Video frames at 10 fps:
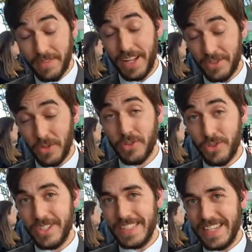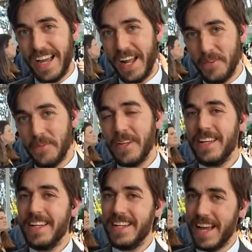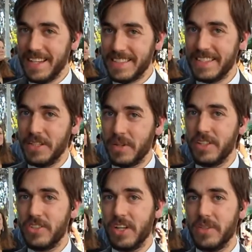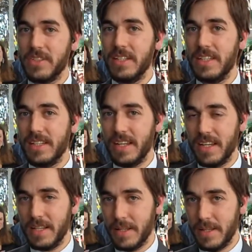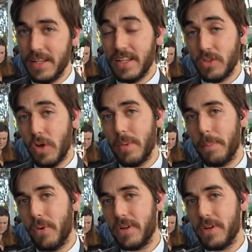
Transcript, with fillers: na verdade do Judiciário, e aí sim o Cristiano Zanin ele toma